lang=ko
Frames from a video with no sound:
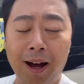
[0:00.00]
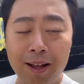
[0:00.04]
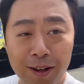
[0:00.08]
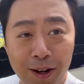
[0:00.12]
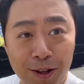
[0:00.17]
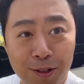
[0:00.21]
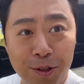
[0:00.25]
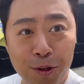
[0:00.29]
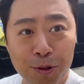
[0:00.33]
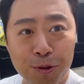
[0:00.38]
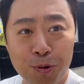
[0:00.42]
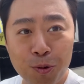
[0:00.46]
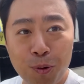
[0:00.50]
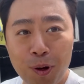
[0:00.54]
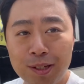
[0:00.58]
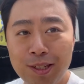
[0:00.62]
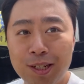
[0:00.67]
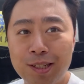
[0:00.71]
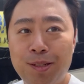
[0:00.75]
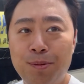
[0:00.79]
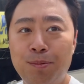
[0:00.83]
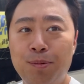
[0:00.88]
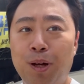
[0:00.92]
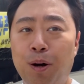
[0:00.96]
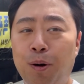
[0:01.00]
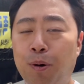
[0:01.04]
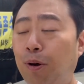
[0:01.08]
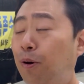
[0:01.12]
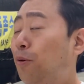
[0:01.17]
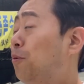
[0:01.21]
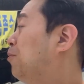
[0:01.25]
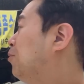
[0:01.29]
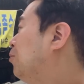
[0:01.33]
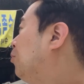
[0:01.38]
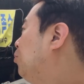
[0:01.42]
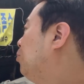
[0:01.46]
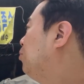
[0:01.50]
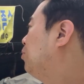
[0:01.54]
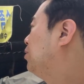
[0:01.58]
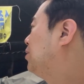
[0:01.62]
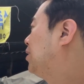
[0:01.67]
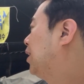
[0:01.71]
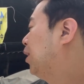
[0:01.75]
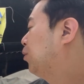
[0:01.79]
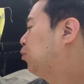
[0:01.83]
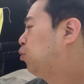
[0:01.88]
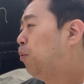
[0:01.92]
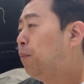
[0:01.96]
안녕하세요 쇼카철씨입니다 어, 여러분 오늘은
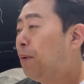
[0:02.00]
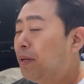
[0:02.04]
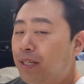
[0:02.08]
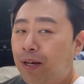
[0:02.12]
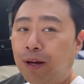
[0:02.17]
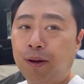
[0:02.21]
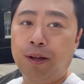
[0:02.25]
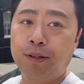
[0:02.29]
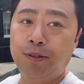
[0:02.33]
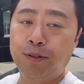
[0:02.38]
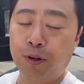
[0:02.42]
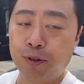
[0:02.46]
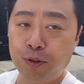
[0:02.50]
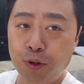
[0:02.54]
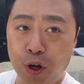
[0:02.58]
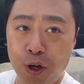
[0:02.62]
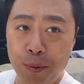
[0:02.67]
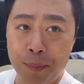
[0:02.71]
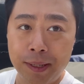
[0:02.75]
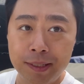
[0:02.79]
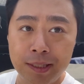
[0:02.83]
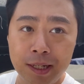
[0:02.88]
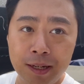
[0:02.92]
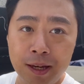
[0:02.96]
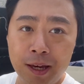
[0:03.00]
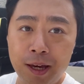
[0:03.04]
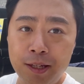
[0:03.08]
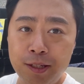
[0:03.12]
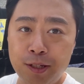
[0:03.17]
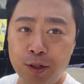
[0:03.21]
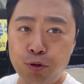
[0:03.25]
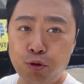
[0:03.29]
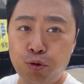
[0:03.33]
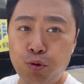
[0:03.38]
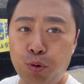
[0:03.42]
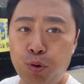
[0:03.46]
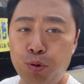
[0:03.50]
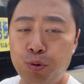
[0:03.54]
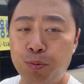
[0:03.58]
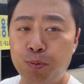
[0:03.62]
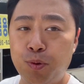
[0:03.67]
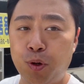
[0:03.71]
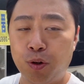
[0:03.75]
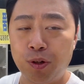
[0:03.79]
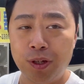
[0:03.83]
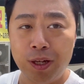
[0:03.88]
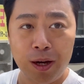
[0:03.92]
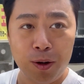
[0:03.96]
제가 도매상에 왔어요 저희 매장에 이제 수주를 좀
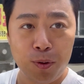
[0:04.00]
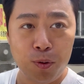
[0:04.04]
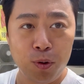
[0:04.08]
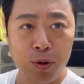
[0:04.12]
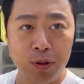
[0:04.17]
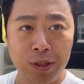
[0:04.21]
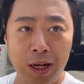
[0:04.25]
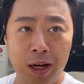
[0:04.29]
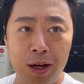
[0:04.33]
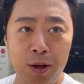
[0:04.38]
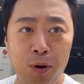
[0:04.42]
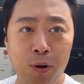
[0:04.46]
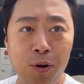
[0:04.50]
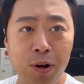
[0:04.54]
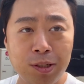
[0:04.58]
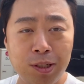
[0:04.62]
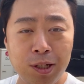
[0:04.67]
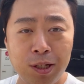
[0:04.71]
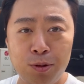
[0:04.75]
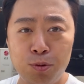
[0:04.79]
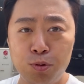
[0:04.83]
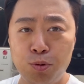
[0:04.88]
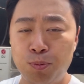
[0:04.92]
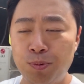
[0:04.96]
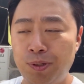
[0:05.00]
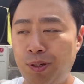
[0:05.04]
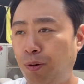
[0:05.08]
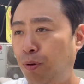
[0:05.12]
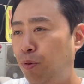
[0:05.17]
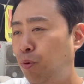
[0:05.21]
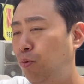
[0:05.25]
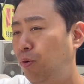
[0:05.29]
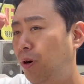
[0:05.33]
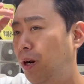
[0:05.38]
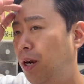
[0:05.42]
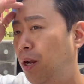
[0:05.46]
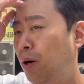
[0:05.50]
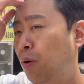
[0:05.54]
정리하고 제가 여과제도 좀 채워놓고